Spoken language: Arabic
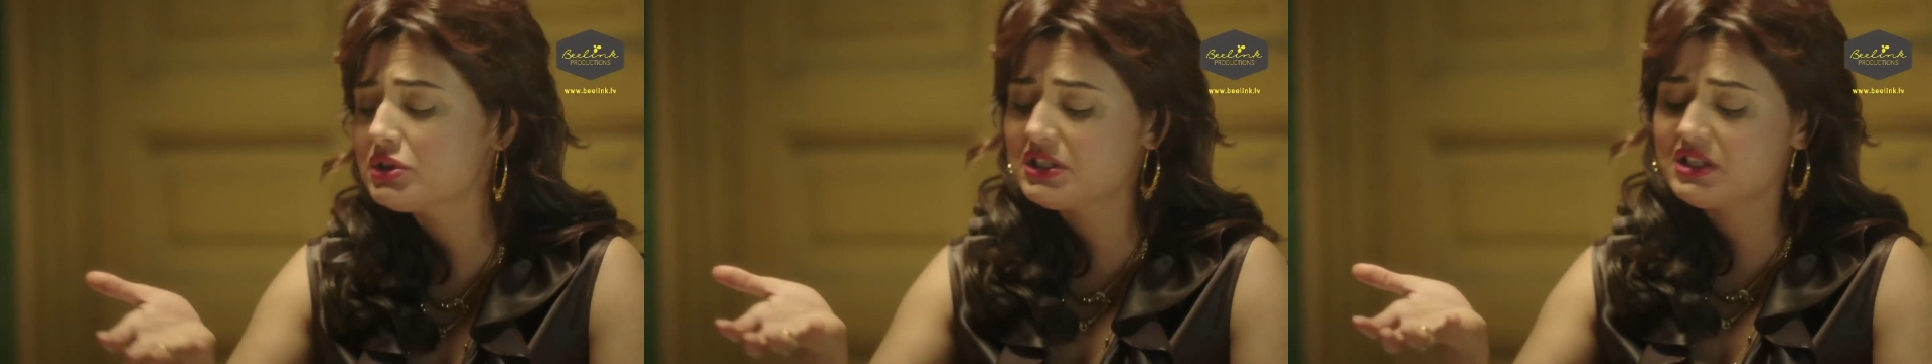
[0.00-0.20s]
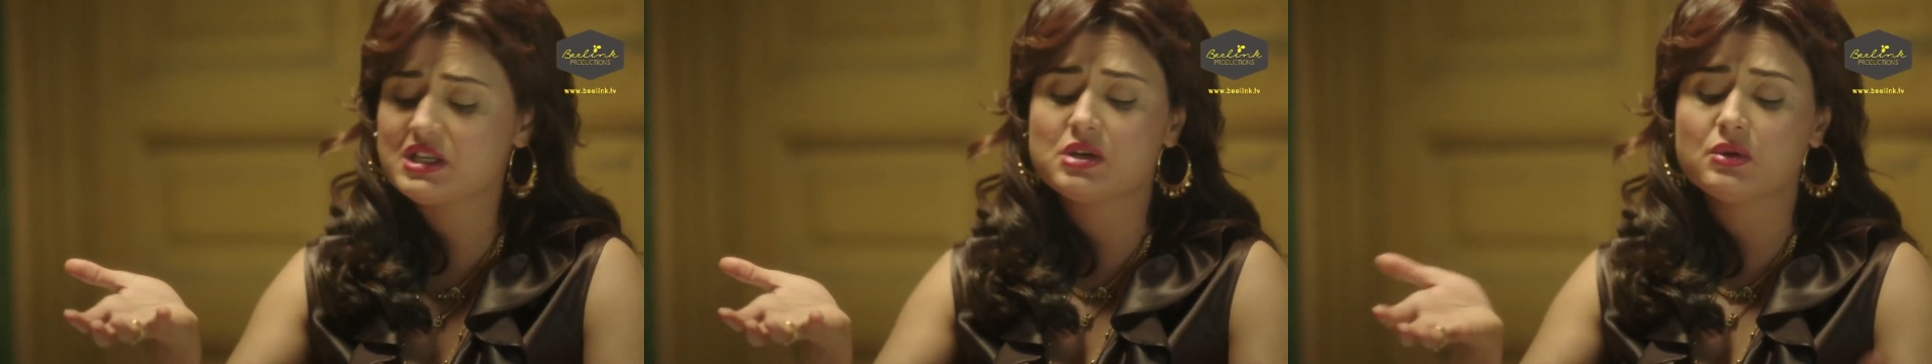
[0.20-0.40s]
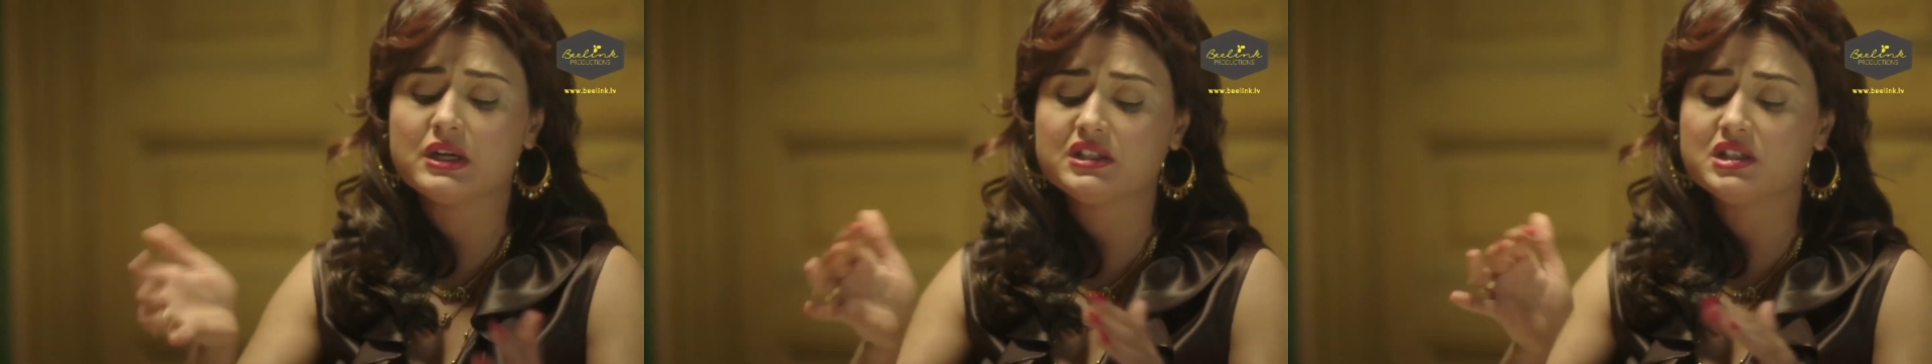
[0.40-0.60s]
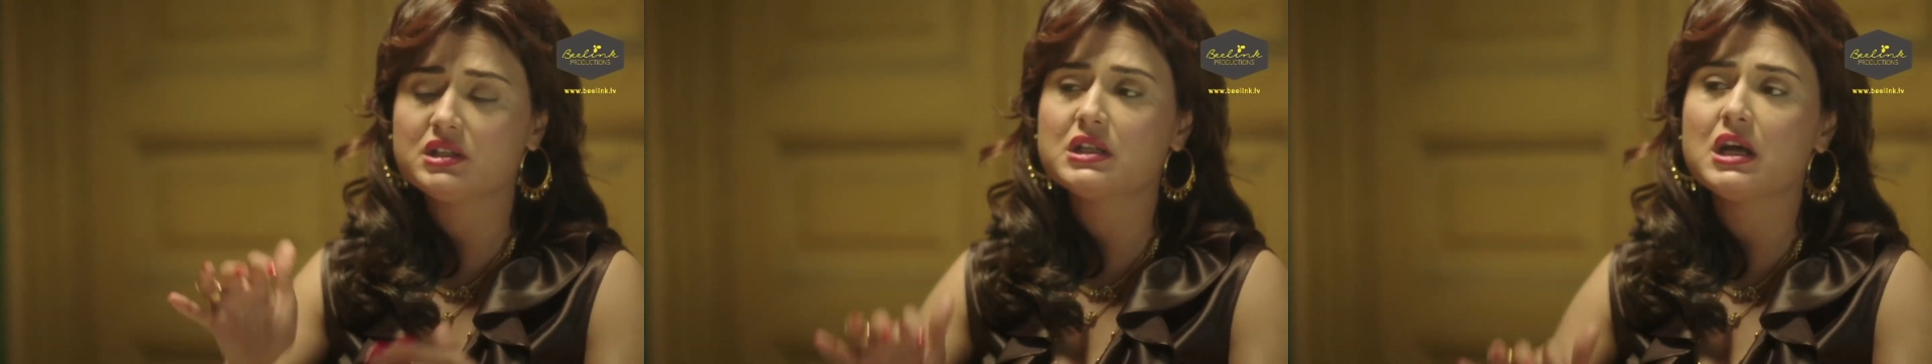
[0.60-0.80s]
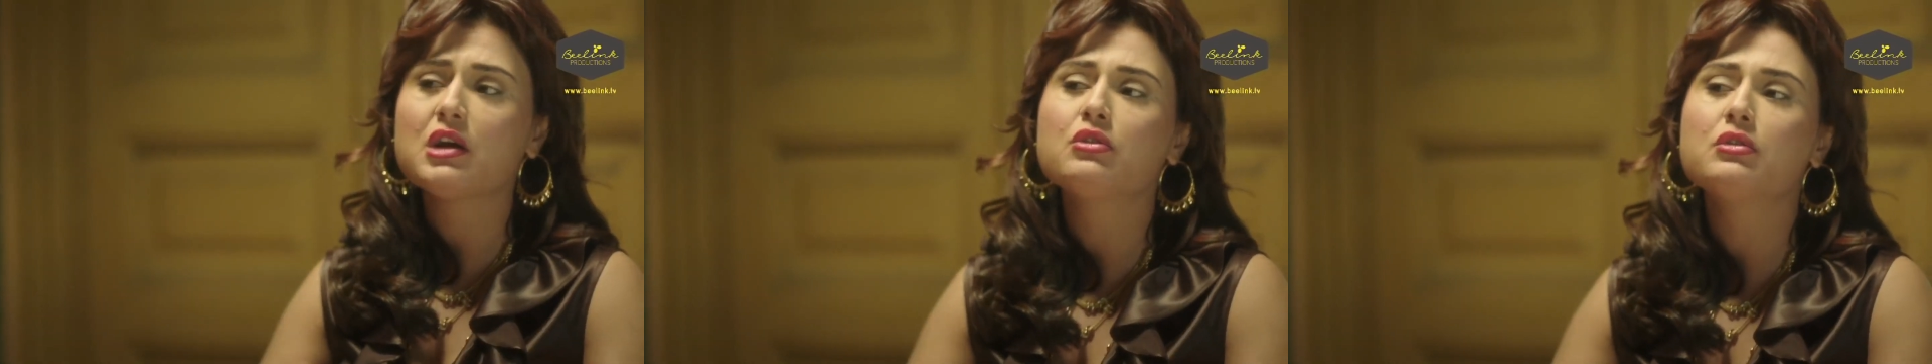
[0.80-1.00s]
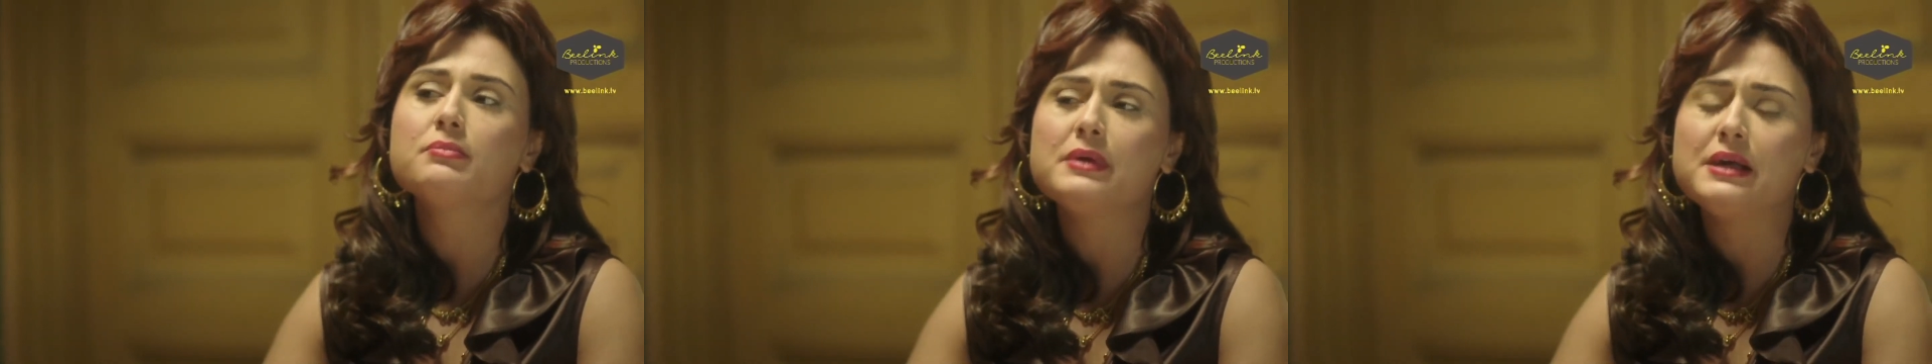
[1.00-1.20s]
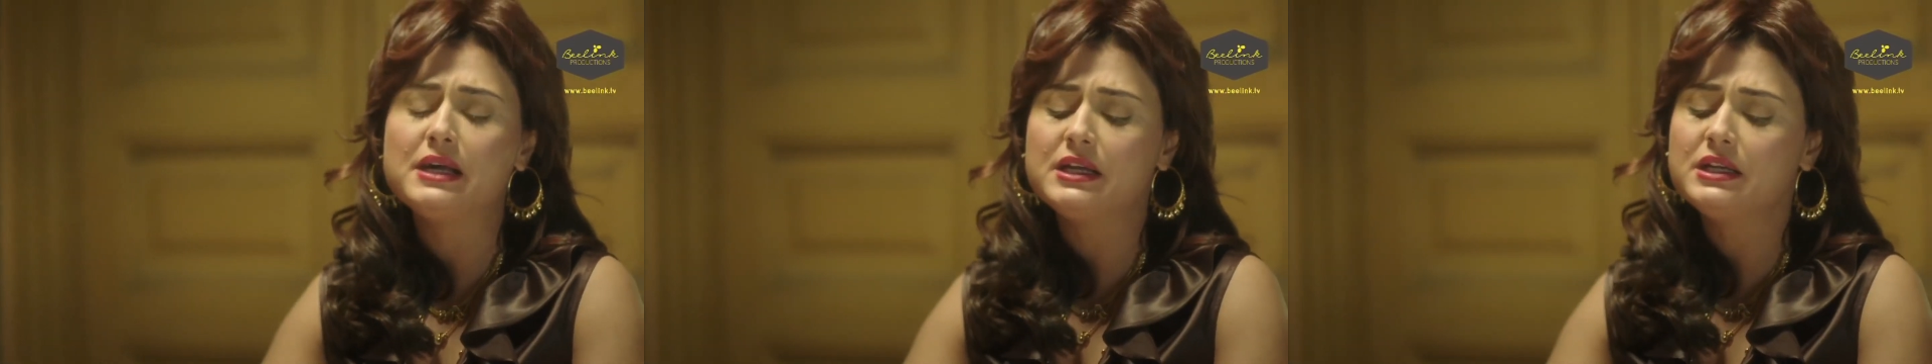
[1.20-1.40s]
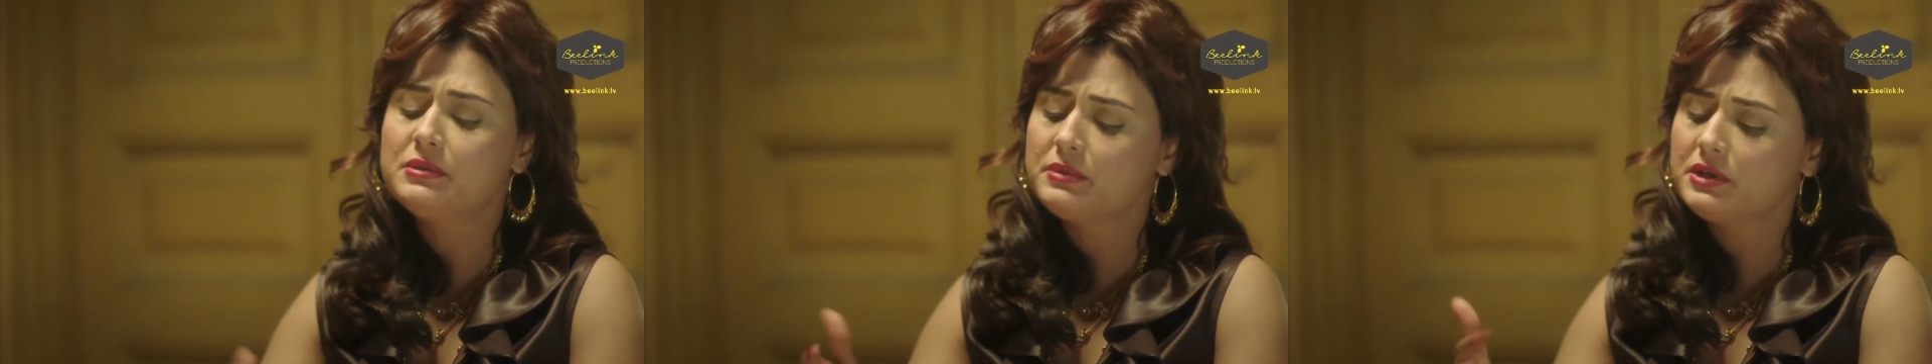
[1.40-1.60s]
جوز الخواجات اللي دخلوا
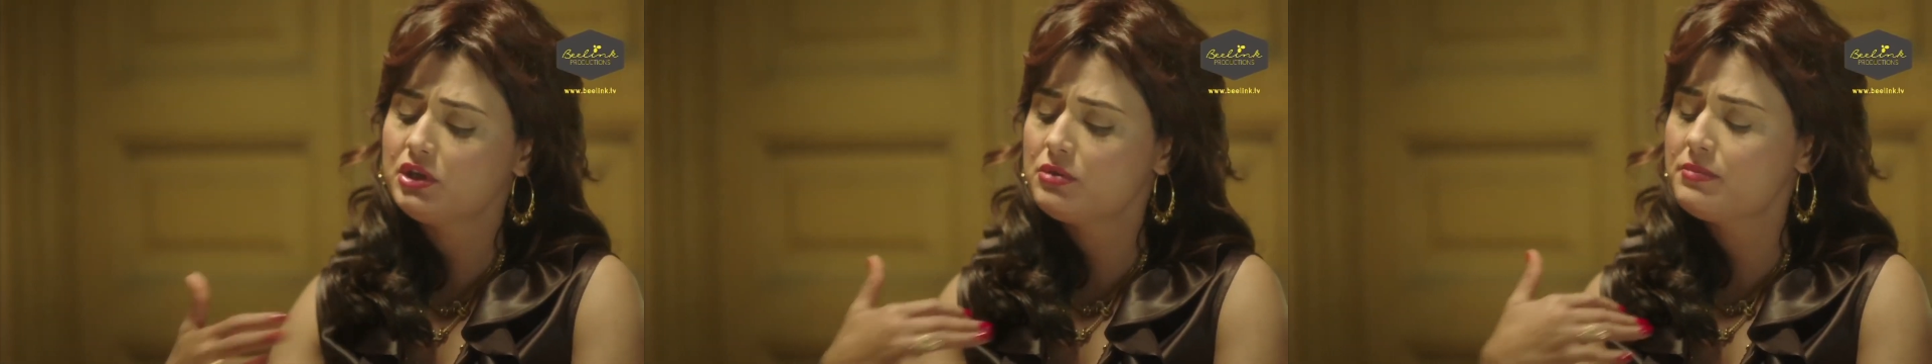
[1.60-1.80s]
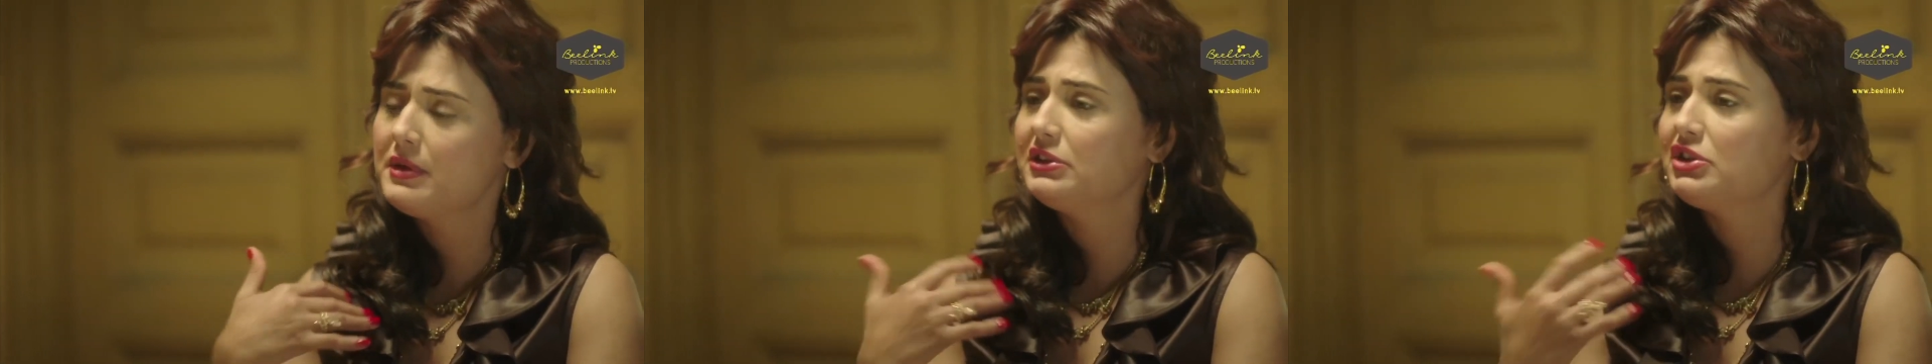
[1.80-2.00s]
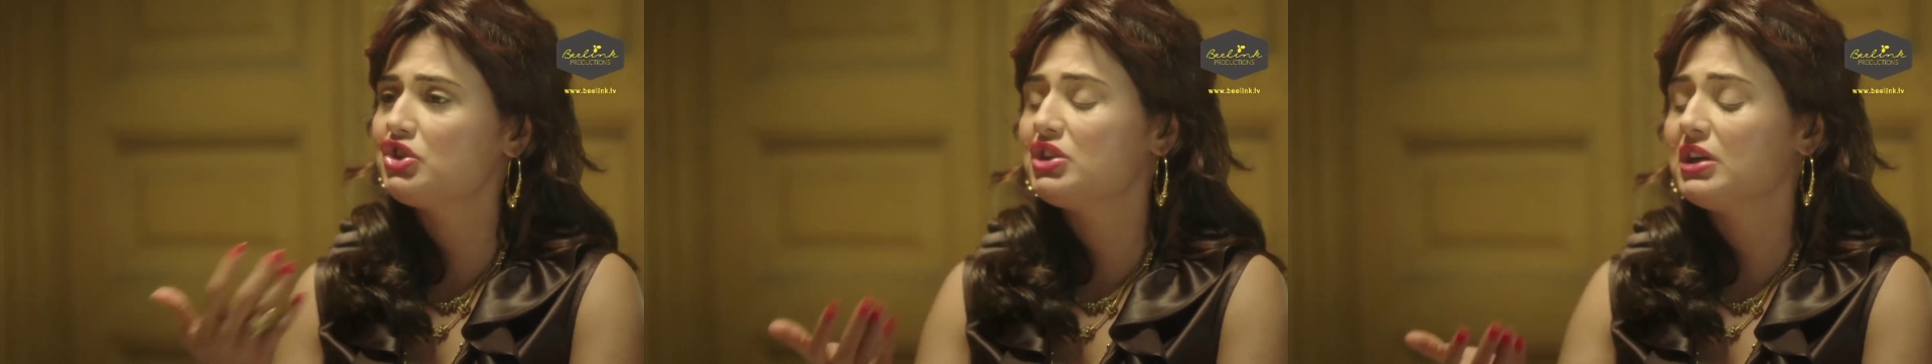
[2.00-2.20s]
المحل من يوم ما انت